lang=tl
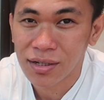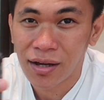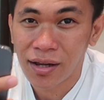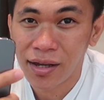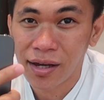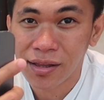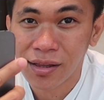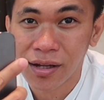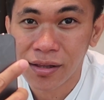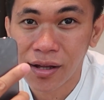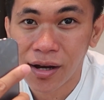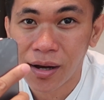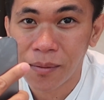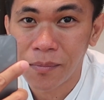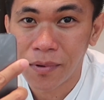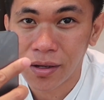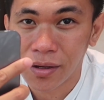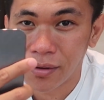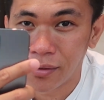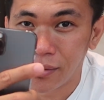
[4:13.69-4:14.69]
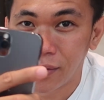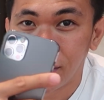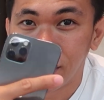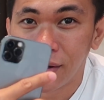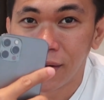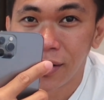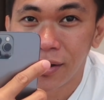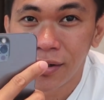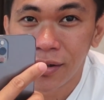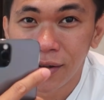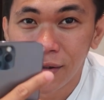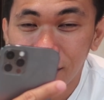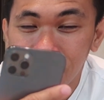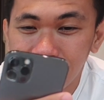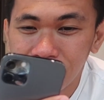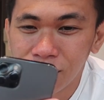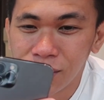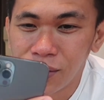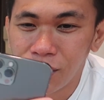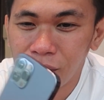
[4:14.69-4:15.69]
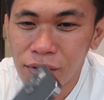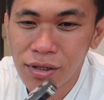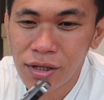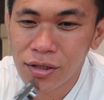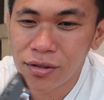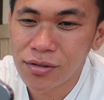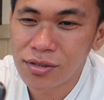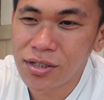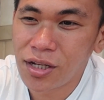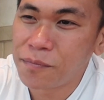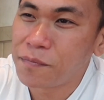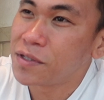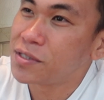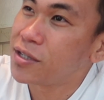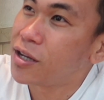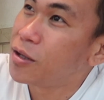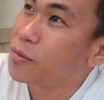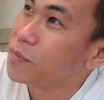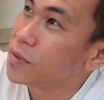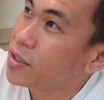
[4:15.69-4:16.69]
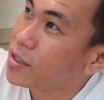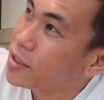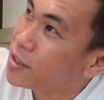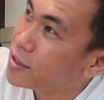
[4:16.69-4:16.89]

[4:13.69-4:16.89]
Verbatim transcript: Ang lang ng kamay ko. So, okay na ito. Selfie-selfie.